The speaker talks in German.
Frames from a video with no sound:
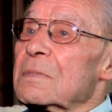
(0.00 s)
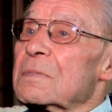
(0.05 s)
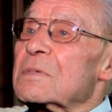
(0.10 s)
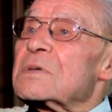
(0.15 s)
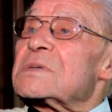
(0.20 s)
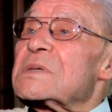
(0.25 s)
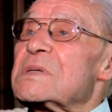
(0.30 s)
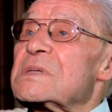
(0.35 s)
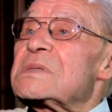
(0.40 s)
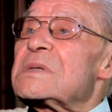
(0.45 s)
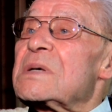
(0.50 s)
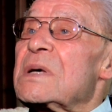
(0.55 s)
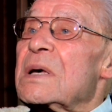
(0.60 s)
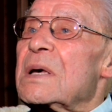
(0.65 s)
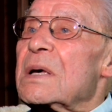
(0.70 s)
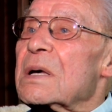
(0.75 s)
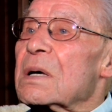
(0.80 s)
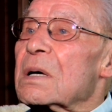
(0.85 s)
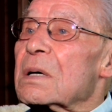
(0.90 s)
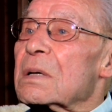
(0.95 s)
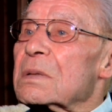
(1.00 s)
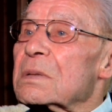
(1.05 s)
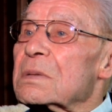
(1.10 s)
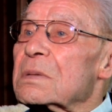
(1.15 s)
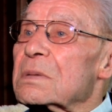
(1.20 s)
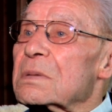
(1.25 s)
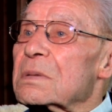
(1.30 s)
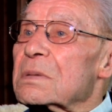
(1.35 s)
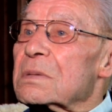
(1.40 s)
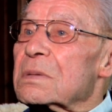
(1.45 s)
Wo sind Sie her?
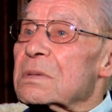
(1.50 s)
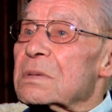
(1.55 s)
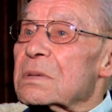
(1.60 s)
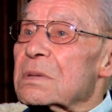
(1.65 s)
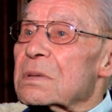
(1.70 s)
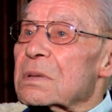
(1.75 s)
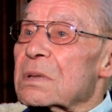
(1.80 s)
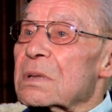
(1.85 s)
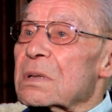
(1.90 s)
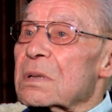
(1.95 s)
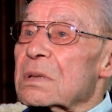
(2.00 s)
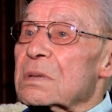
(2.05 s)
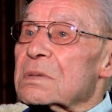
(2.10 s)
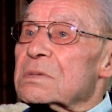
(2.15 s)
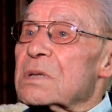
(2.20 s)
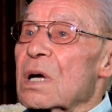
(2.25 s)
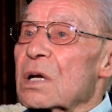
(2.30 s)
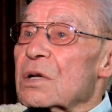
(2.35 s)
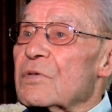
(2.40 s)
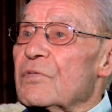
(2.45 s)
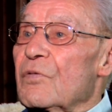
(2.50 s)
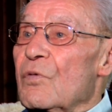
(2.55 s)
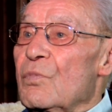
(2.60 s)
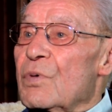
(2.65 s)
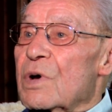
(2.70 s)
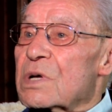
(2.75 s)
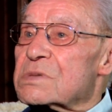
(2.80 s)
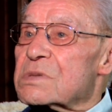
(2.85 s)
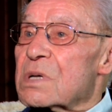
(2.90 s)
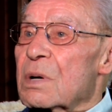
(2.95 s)
Sag ich vom
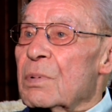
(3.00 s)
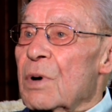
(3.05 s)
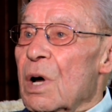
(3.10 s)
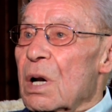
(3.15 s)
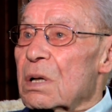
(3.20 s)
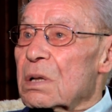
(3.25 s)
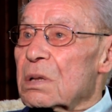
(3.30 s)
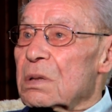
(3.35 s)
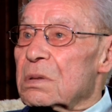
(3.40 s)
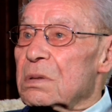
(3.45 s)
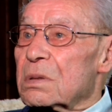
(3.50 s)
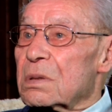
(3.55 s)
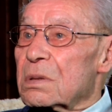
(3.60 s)
Westerwald.